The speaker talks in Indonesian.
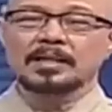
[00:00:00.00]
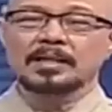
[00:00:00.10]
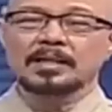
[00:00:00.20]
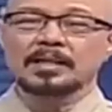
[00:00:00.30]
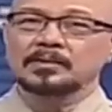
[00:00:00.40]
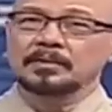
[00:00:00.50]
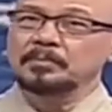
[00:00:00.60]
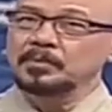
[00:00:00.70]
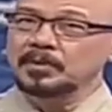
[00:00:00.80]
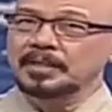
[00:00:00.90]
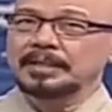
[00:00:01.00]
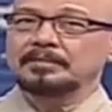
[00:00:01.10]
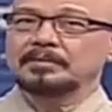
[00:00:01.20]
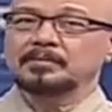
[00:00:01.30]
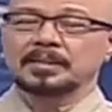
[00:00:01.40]
dalam waktu yang
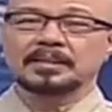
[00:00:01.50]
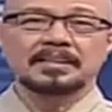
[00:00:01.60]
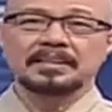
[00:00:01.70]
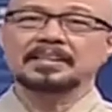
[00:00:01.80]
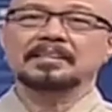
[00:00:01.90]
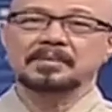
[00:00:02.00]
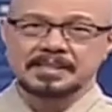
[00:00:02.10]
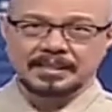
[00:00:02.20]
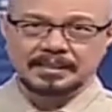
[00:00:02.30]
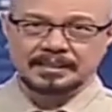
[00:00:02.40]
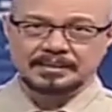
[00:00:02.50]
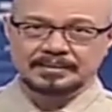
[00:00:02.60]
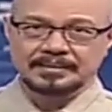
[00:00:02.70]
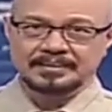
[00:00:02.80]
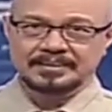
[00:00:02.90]
mungkin membuat kita tidak
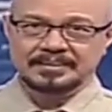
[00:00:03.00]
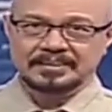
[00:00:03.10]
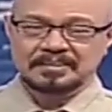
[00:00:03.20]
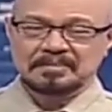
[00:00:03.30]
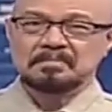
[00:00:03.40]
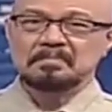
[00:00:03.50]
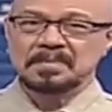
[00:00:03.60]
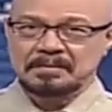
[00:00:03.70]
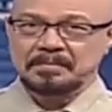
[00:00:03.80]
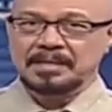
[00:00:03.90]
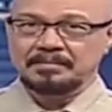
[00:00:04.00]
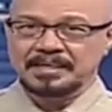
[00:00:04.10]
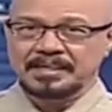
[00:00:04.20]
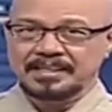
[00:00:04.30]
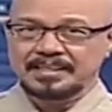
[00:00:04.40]
percaya.
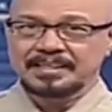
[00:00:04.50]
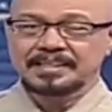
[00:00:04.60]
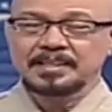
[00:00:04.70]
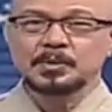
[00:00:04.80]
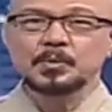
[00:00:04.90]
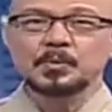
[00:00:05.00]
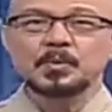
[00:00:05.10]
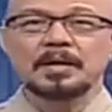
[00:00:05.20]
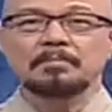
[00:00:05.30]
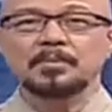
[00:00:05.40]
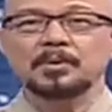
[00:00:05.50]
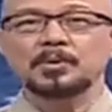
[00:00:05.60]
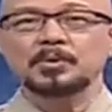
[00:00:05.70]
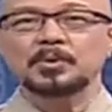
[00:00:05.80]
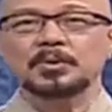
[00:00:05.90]
Berapa lama?
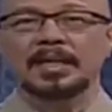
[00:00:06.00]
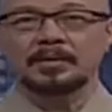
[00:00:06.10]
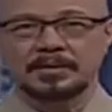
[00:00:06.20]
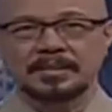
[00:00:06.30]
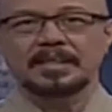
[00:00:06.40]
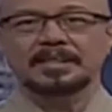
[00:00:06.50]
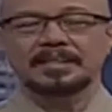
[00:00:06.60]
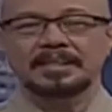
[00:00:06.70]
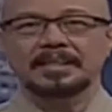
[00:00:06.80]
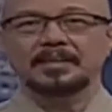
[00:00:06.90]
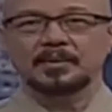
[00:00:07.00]
27 tahun dia